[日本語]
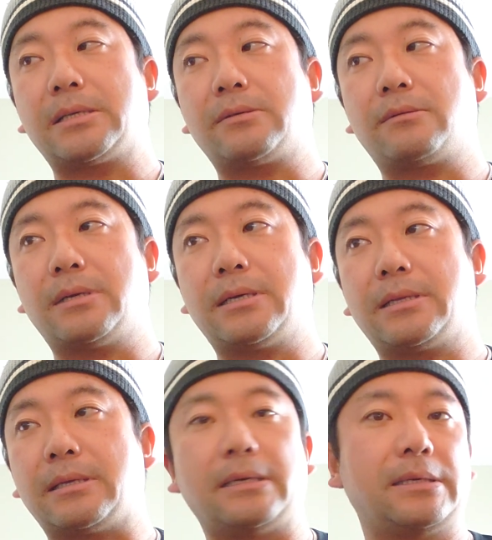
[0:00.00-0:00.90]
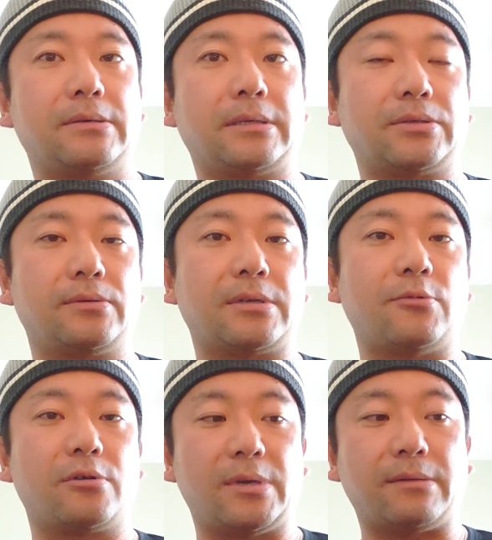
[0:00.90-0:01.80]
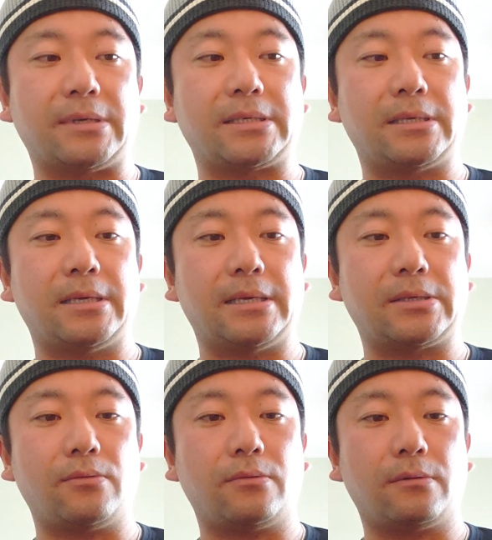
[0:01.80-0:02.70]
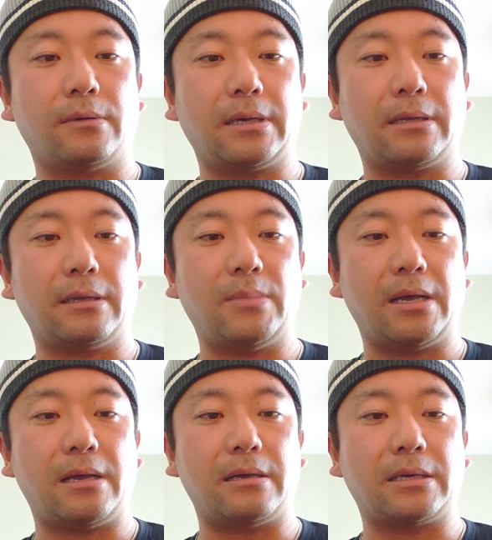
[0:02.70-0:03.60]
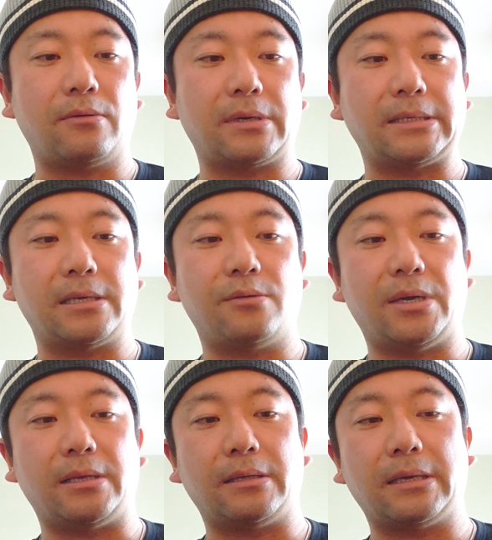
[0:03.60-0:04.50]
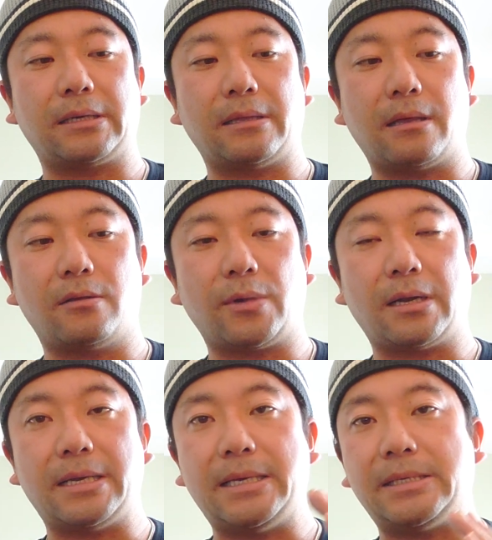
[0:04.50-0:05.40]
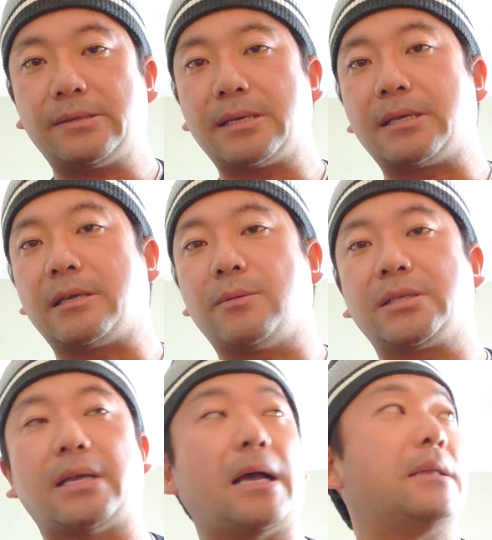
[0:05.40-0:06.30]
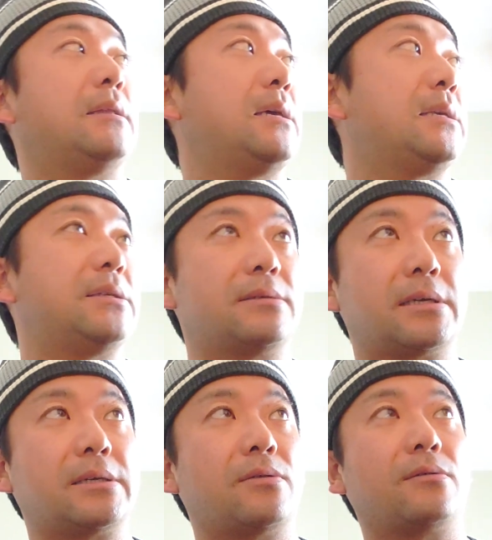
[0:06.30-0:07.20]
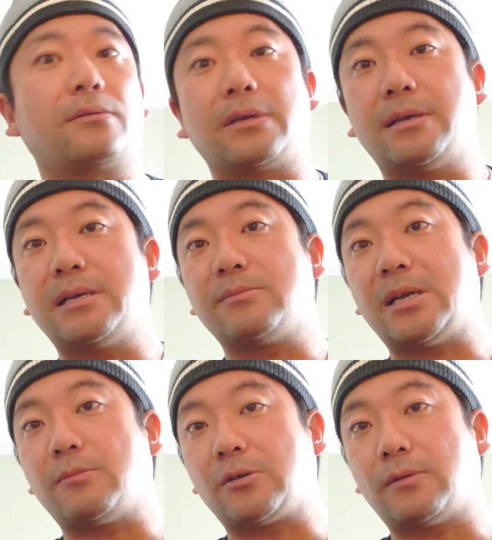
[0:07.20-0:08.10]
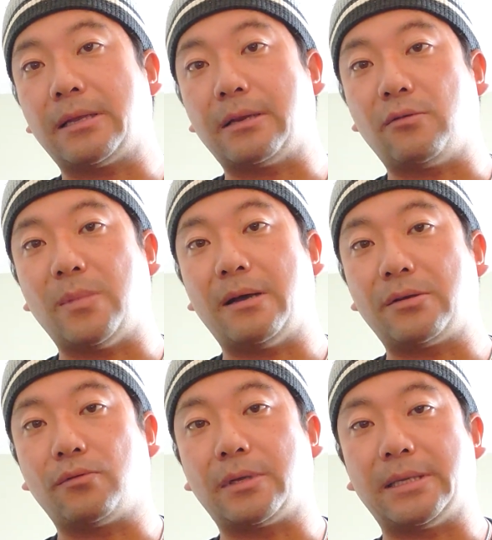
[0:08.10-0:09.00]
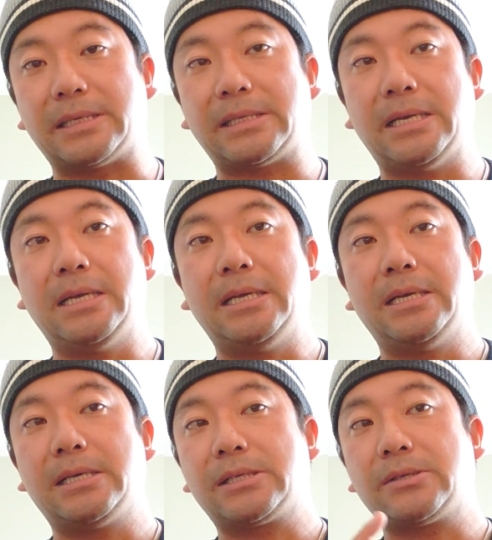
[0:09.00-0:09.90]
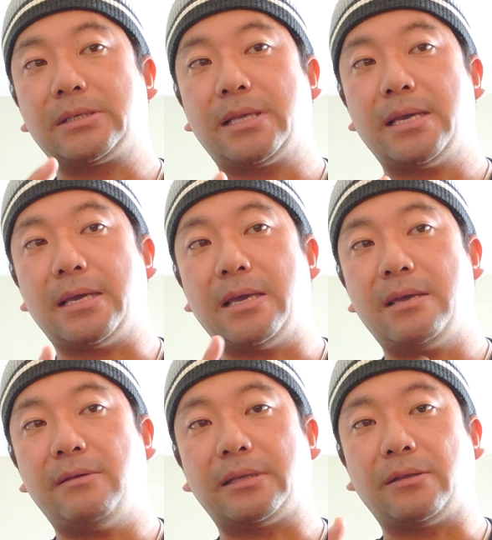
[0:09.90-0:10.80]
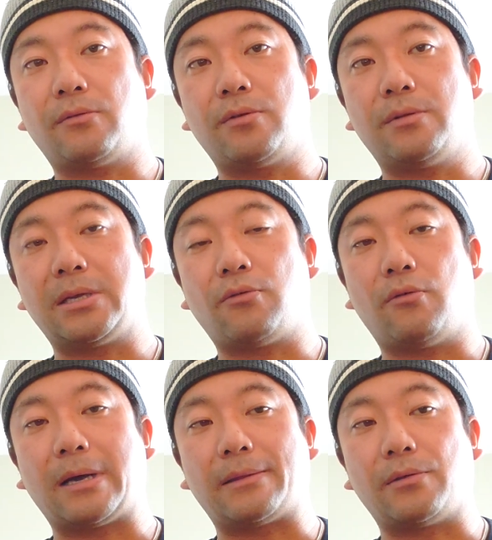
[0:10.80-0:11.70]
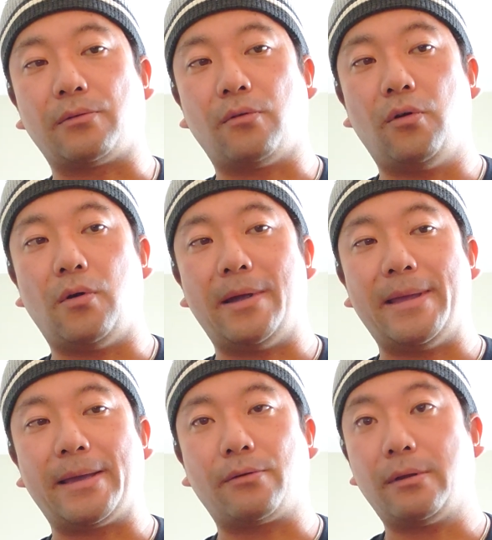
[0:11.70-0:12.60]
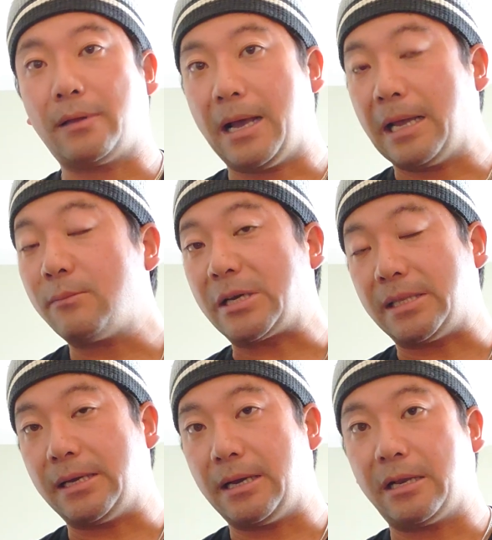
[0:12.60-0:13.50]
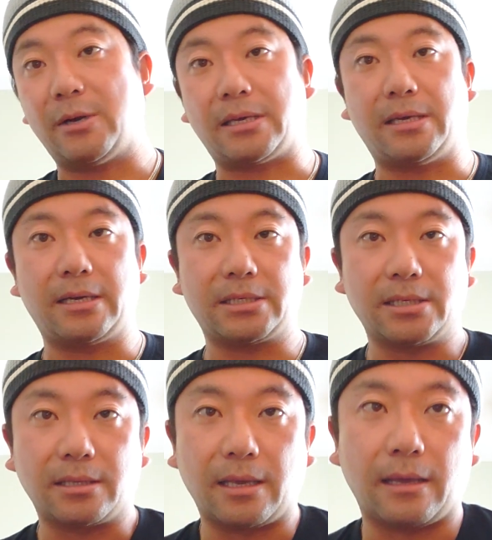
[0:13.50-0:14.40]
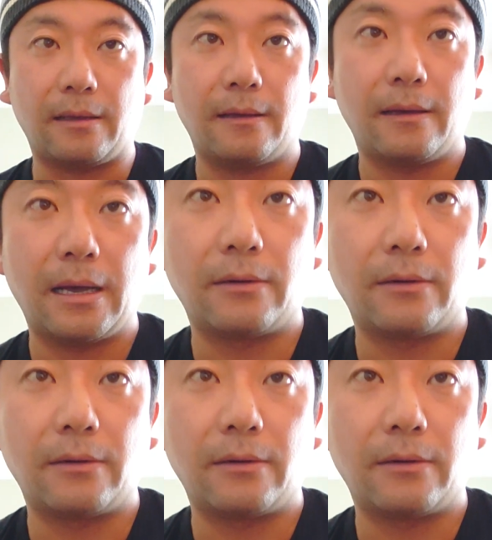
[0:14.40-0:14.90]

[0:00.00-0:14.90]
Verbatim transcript: えー、その中でね、そういった調査も含めてます。えー、総合の中で、まあ、昨日気仙沼にて、気仙沼から一ノ関に行きました。で、一ノ関ということで、平泉り馬、この辺りを回る予定です。そして、えー、岩手はどういうふうに行こうかっていうと、えー、この後、花巻ね、花巻東って、